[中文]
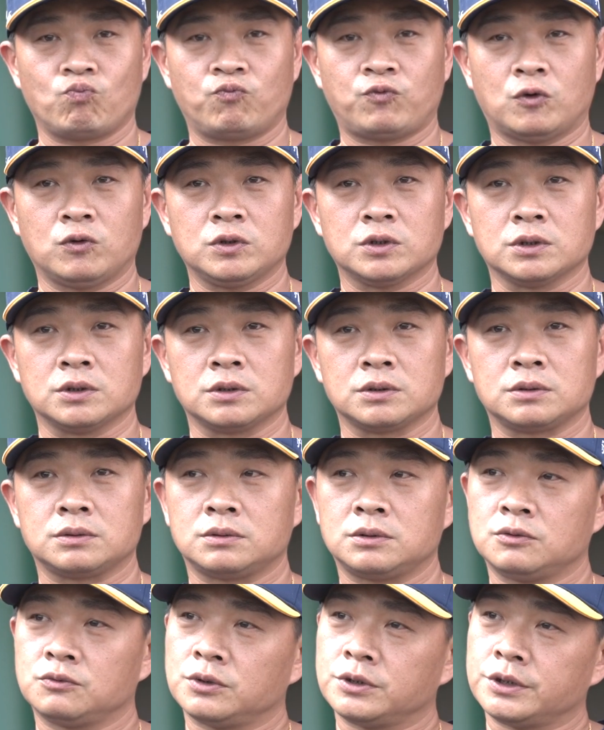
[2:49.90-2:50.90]
风格。
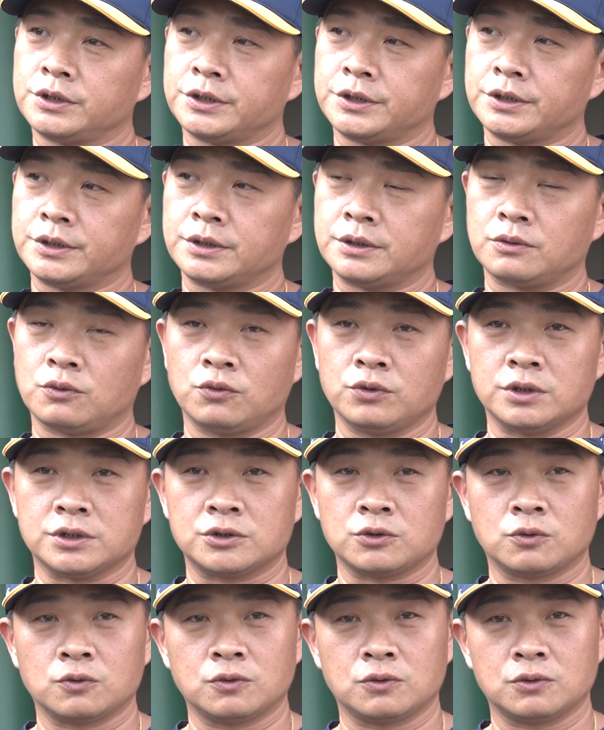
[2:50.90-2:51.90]
因为我也
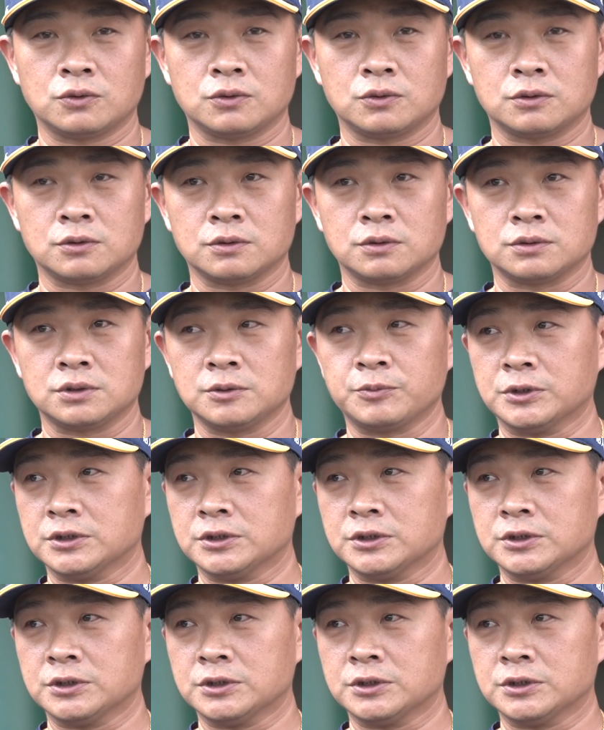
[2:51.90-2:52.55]
受过日